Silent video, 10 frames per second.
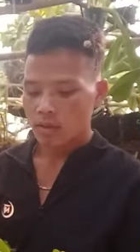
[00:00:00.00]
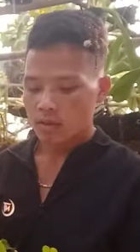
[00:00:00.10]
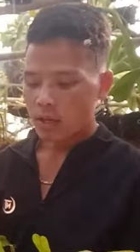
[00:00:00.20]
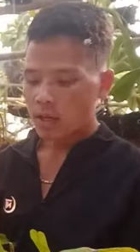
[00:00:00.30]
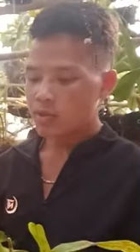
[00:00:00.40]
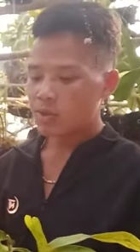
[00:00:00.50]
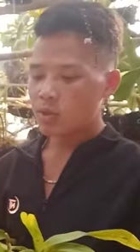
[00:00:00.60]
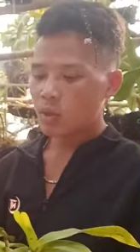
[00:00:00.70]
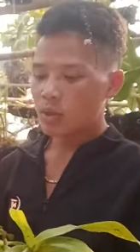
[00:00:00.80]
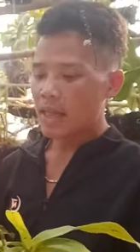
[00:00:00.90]
Hình
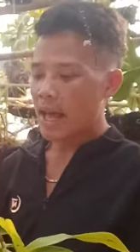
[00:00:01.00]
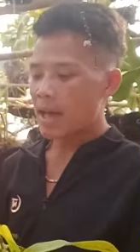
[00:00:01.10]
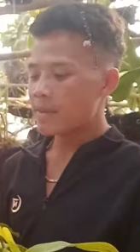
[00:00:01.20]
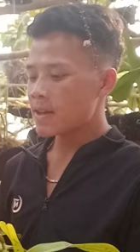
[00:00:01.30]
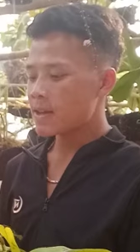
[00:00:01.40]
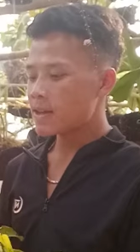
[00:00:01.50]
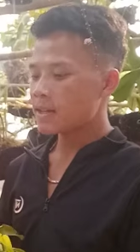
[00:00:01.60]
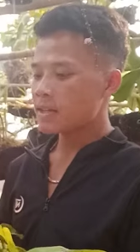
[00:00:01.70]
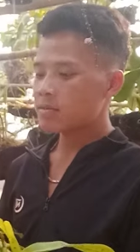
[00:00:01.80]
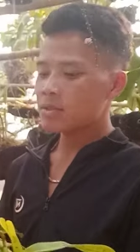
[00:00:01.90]
số tám nha.
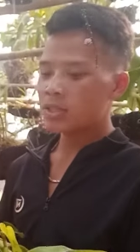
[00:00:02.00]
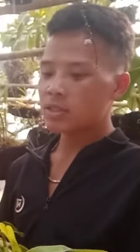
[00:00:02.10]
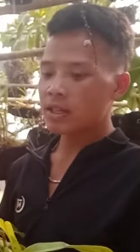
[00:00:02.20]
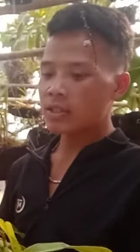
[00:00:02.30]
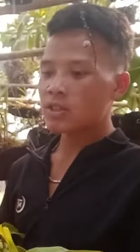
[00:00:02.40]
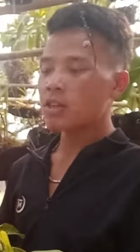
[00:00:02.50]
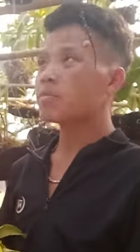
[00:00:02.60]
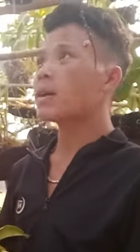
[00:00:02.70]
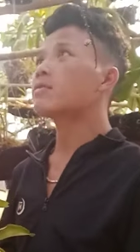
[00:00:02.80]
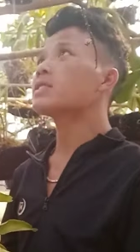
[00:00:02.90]
Em chia sẻ cho các
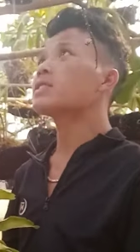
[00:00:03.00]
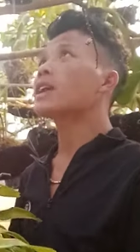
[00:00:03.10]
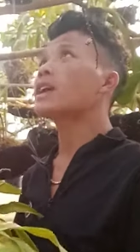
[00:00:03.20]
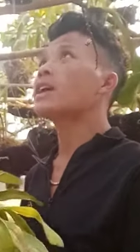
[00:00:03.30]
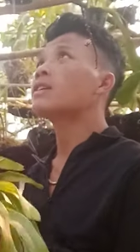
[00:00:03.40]
bác với giá là